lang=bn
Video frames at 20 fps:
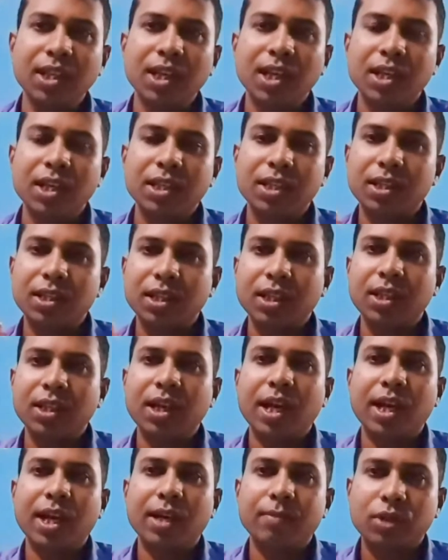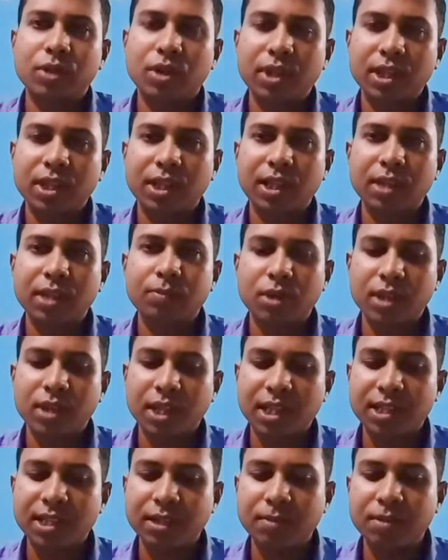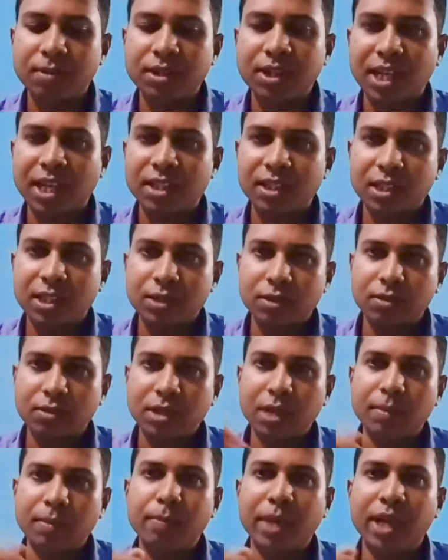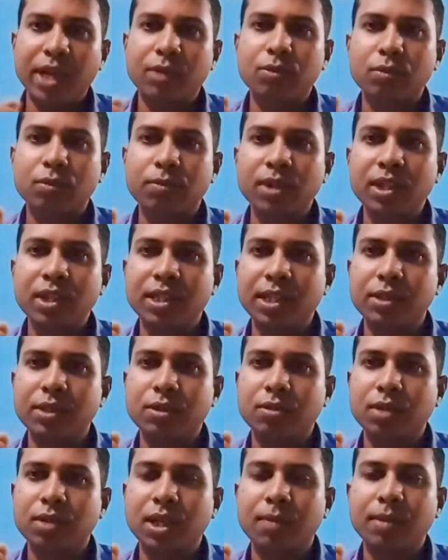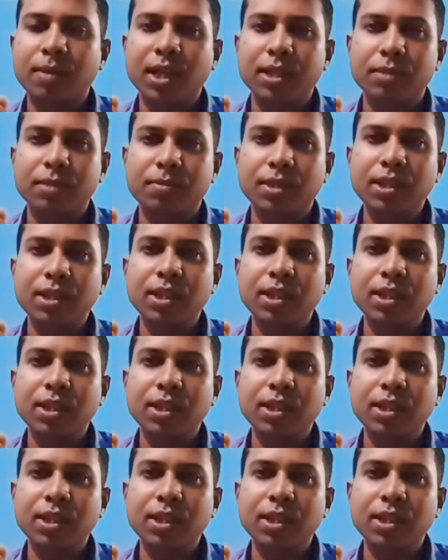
ঠিক এর ঘন্টাখানেক পরে দেখা যাবে যে কাশিটা যখন আবার ব্যাক করবে রিটার্ন যখন আবার আসবে